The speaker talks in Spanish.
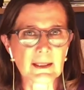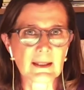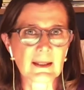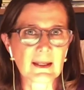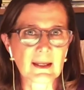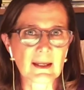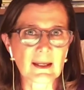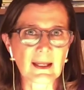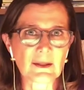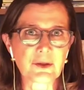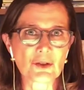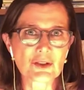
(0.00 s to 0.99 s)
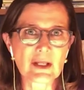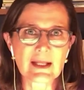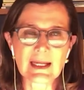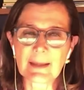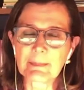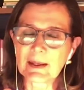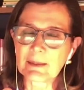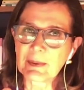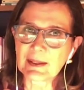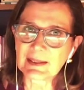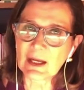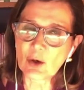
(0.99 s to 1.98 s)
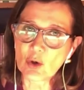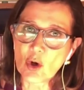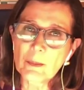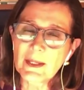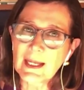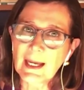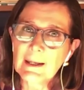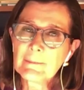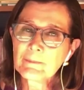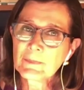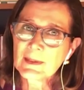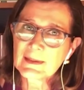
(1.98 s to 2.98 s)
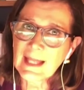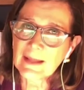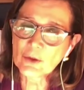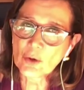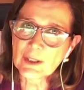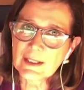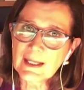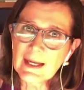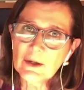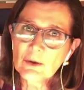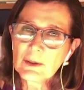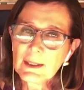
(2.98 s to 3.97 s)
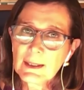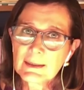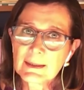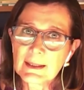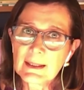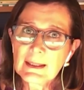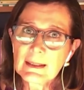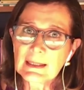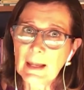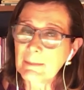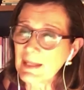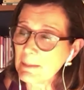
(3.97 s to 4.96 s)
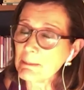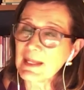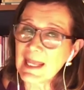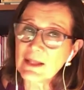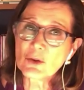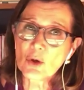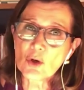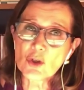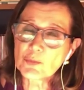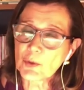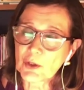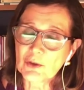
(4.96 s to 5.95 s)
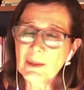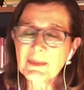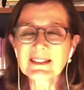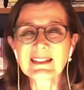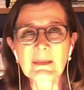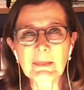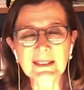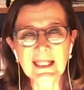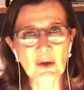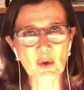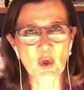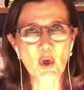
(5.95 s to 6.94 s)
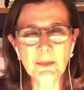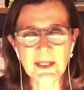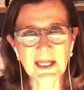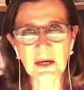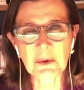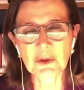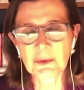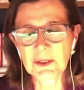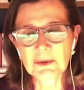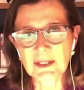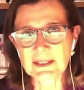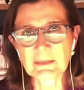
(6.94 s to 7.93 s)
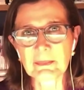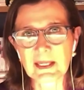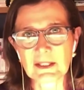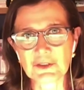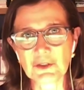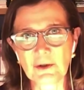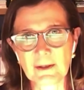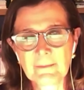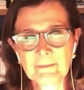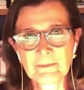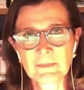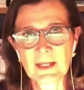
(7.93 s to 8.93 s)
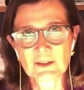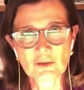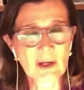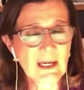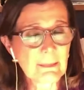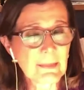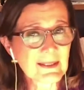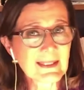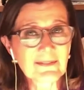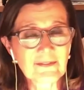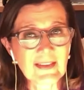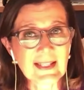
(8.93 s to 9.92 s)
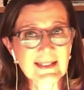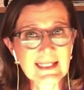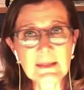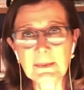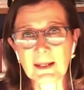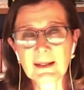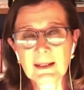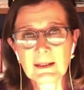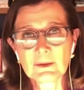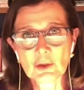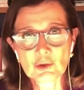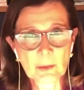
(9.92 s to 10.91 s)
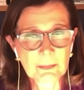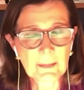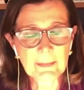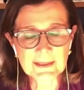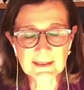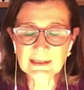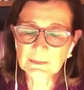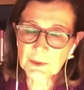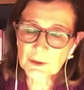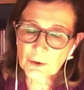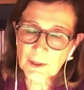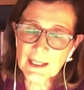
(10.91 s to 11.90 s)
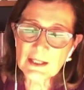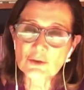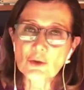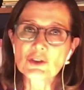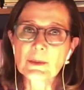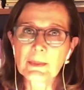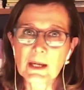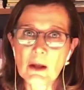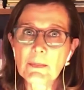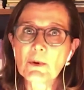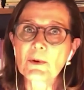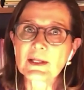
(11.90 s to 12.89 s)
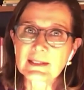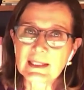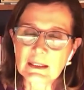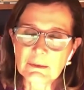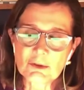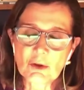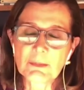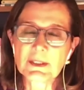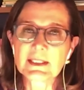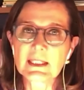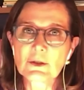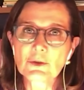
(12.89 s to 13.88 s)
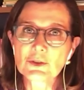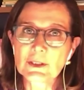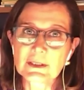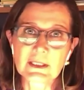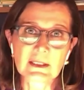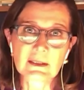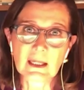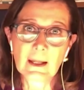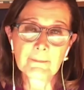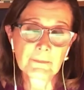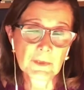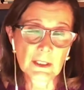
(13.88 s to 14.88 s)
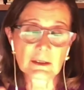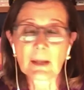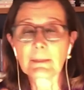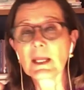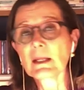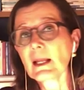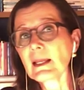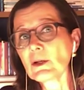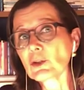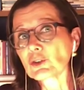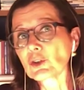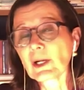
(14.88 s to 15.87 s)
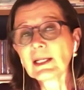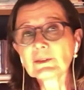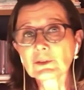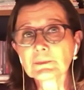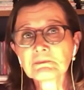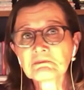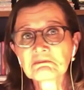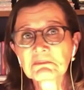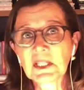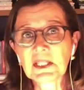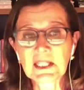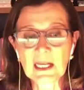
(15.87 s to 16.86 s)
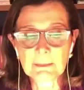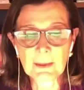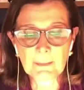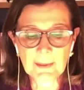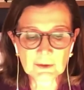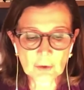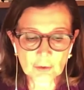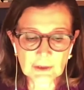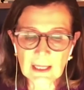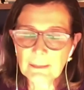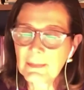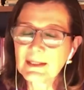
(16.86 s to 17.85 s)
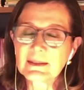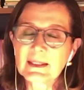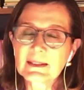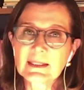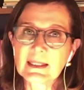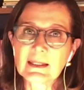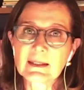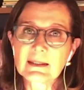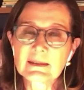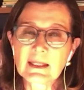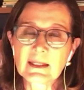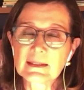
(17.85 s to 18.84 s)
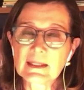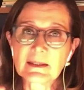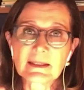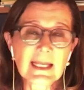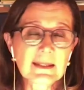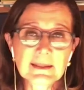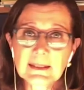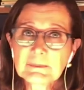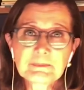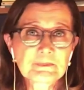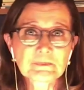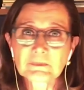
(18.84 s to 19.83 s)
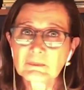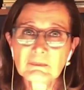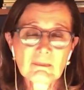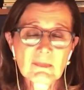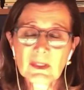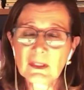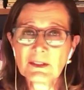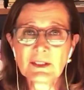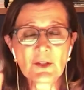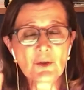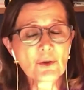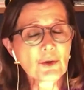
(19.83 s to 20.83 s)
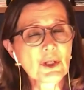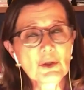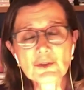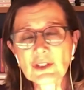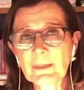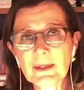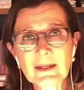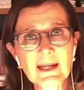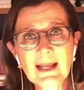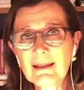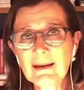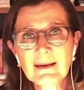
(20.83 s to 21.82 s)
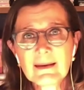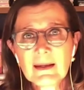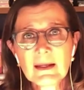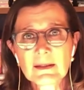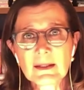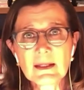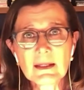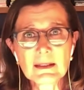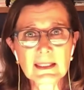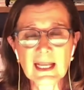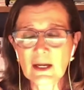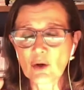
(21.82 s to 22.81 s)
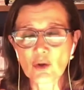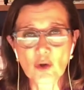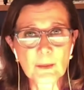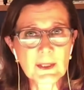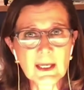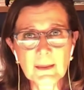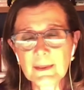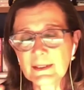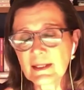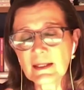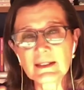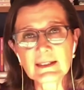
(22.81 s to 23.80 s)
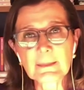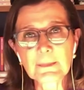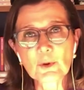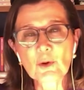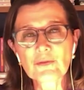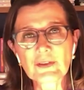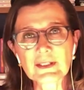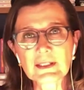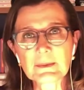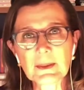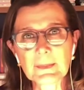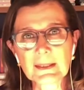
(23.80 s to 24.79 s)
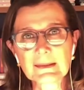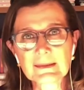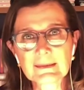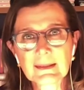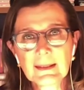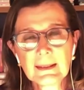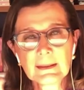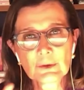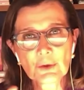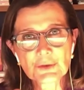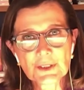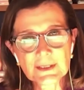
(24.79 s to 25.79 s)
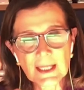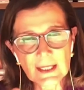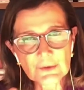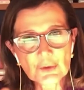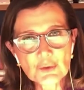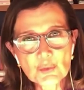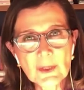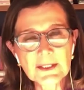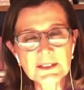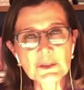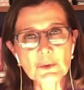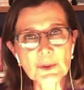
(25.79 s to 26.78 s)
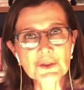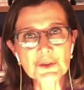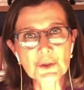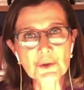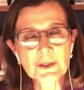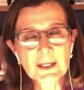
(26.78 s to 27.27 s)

encargándose de la parte económica, dando dinero y también viéndolos, porque no nada más es la parte económica cuando viene una separación, es toda la parte afectiva. Entonces son papás que dicen, bueno, ok, estoy separado, pero voy a seguir viendo a mis hijos, etc. Y también hay el otro caso, en que el papá totalmente se, se desentiende Dice, yo no quiero saber nada, ni económicamente ni tampoco afectivamente. Entonces, eso es una situación.